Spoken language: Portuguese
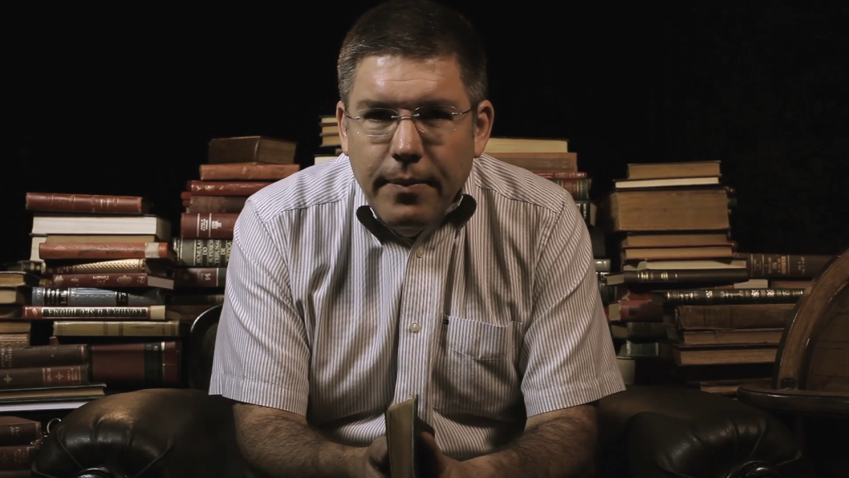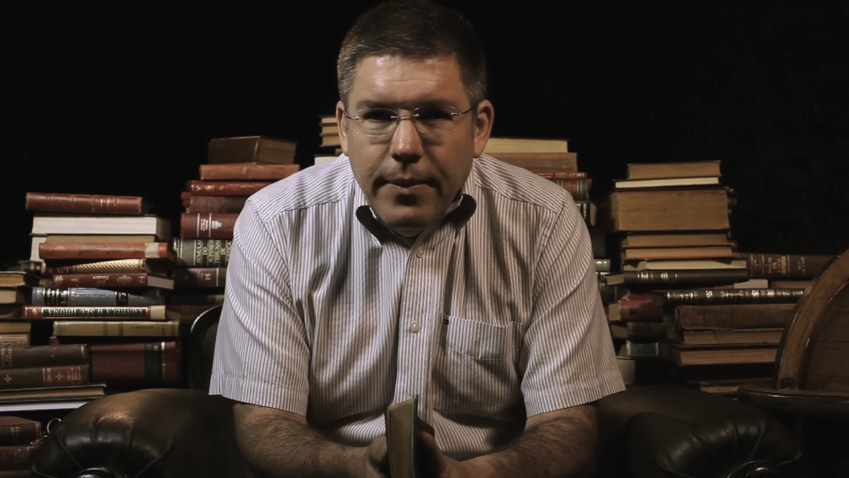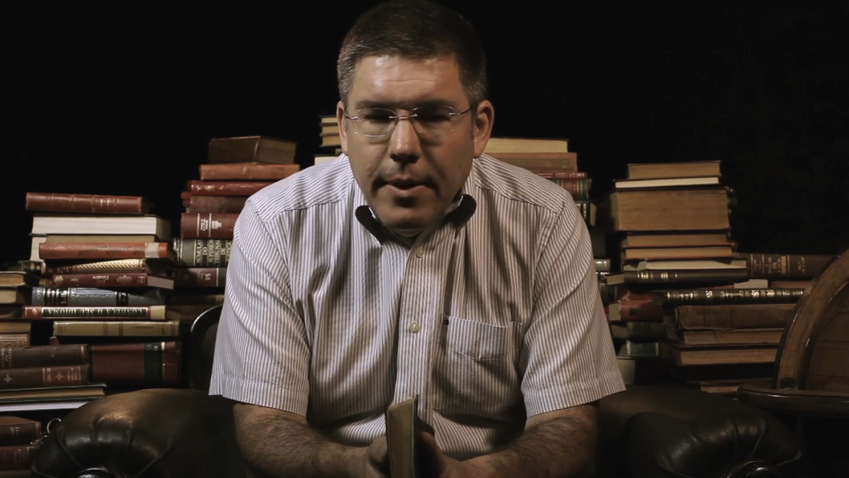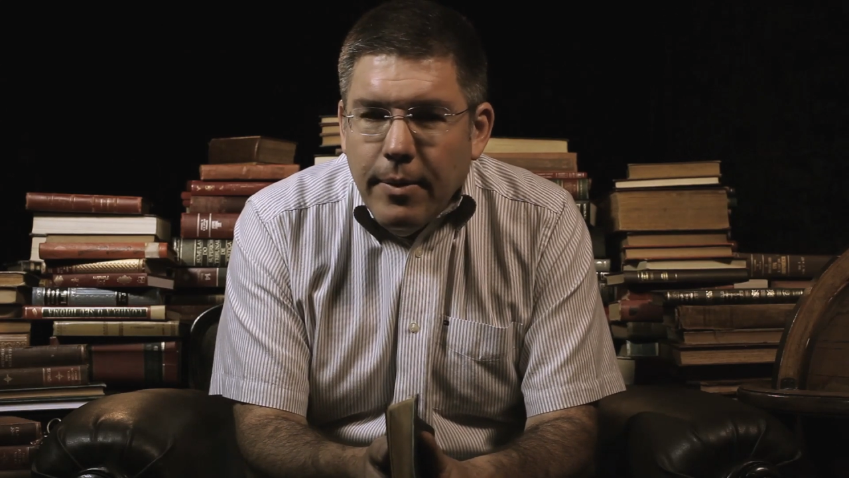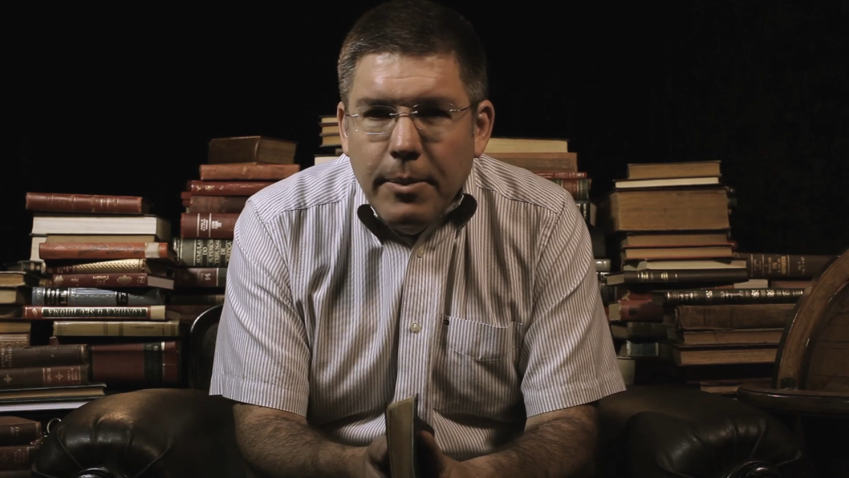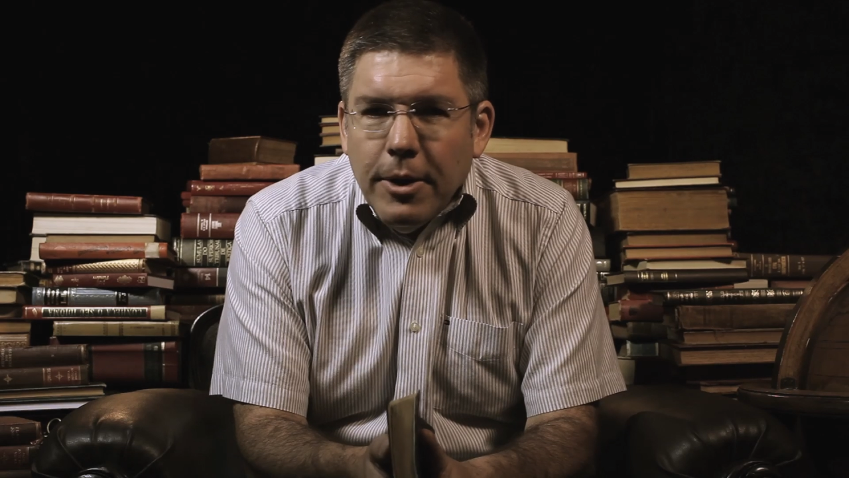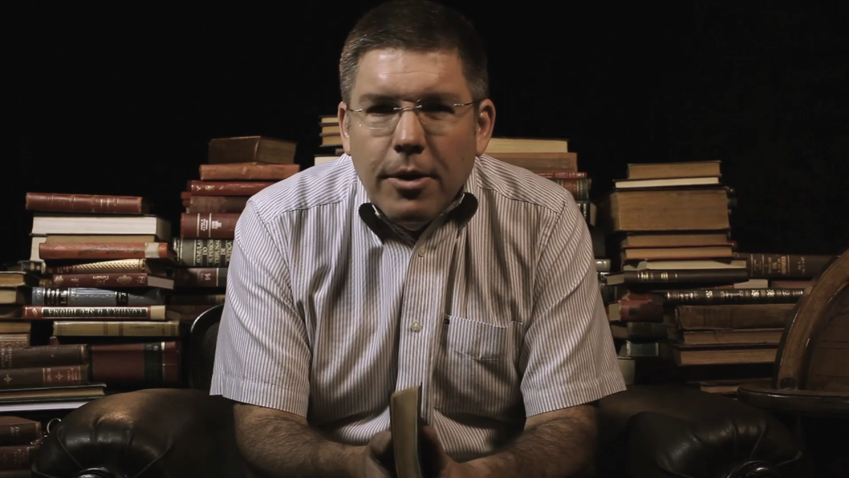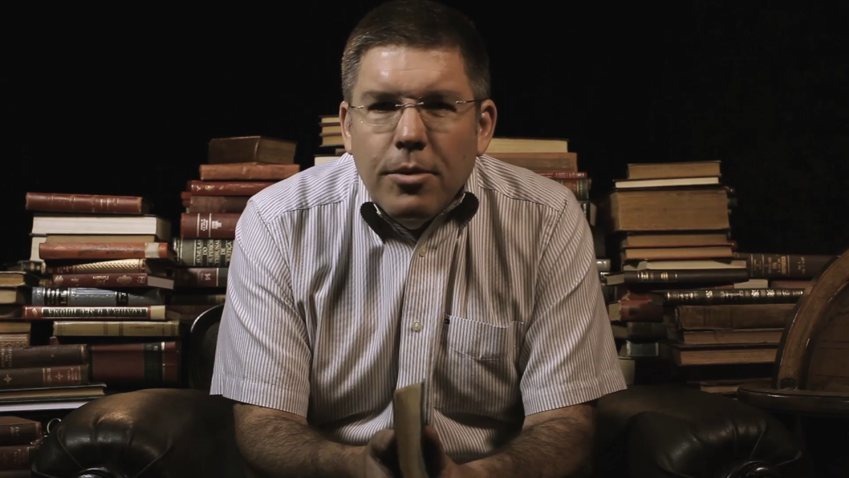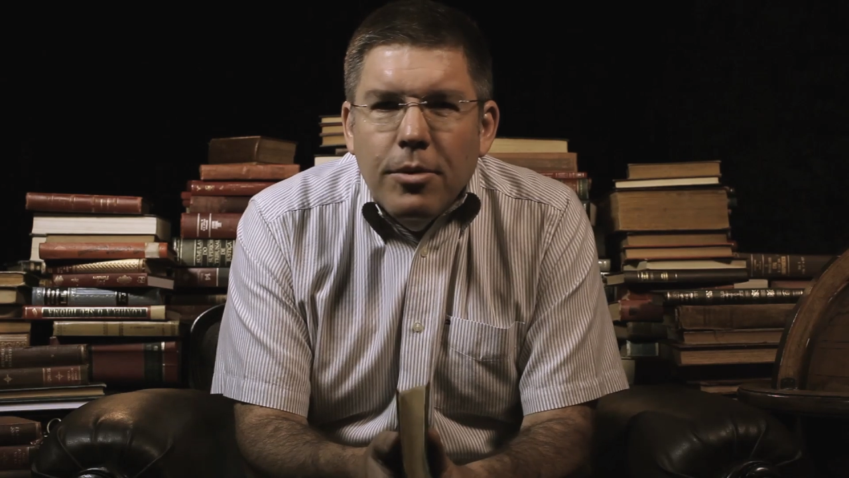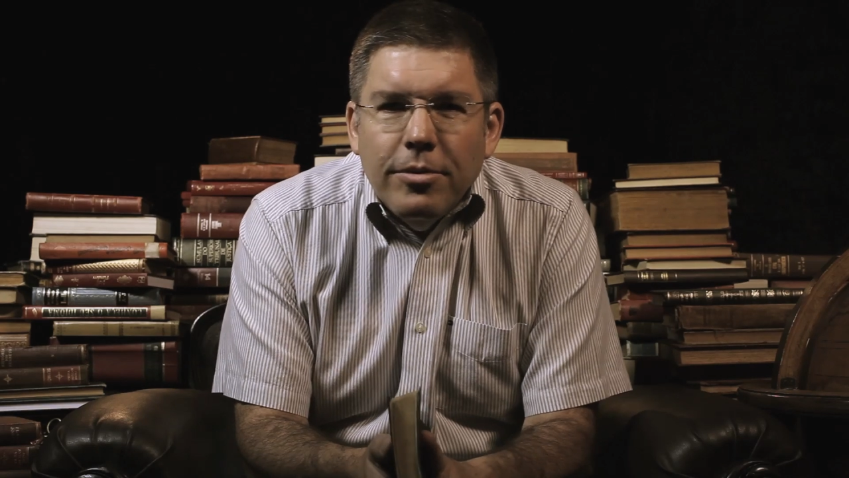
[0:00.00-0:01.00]
não há a menor
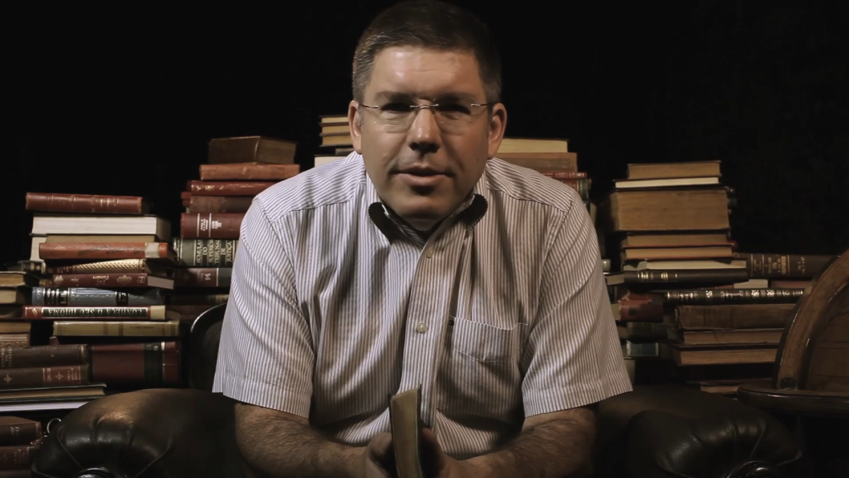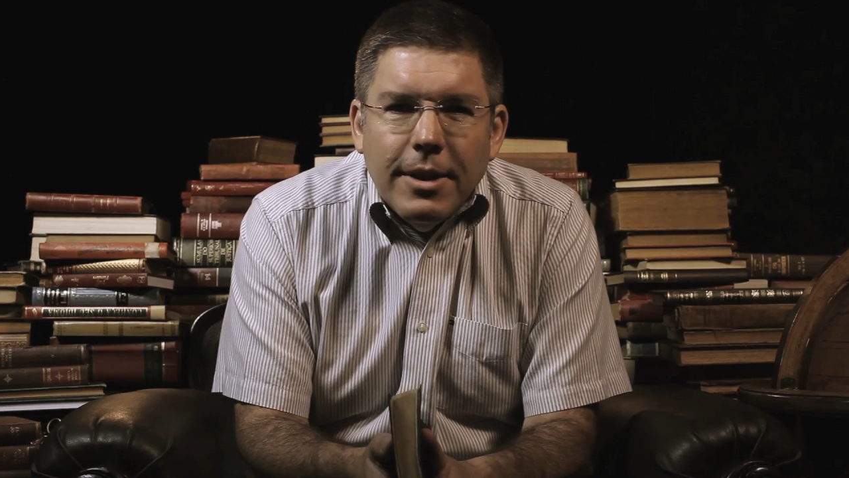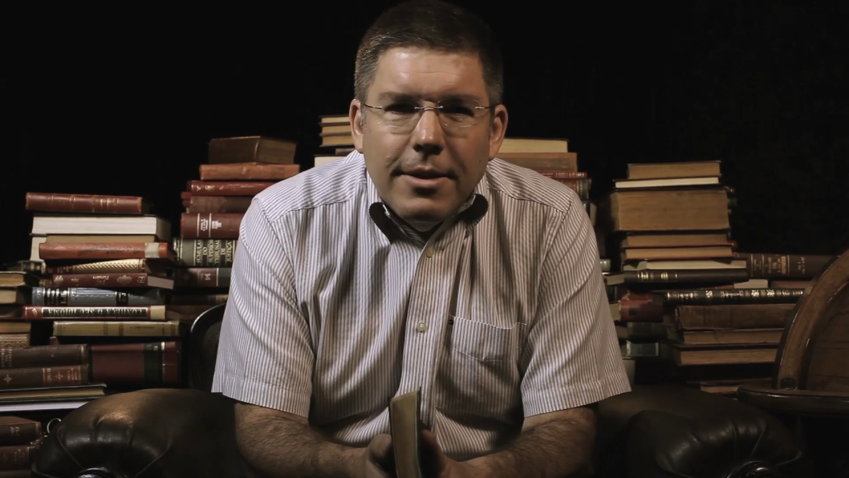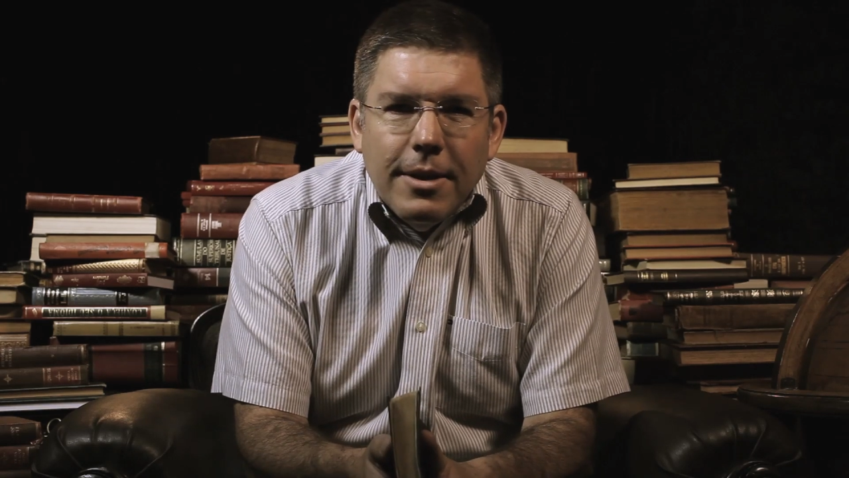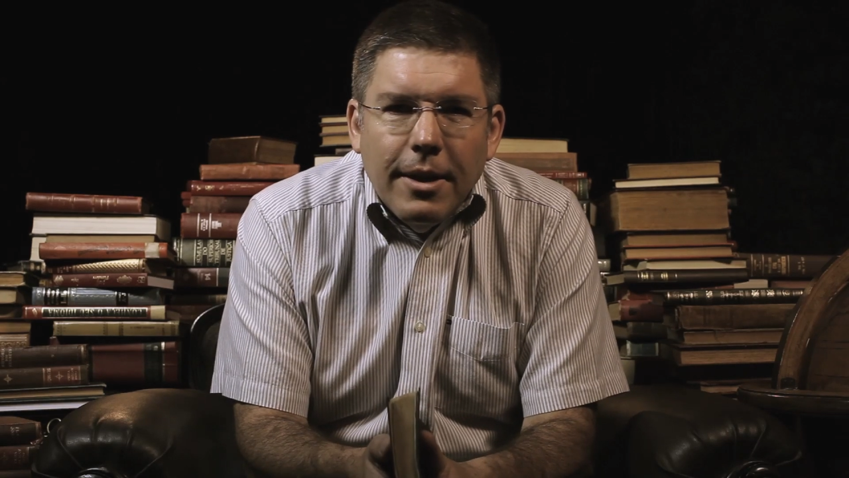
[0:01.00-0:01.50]
dúvida de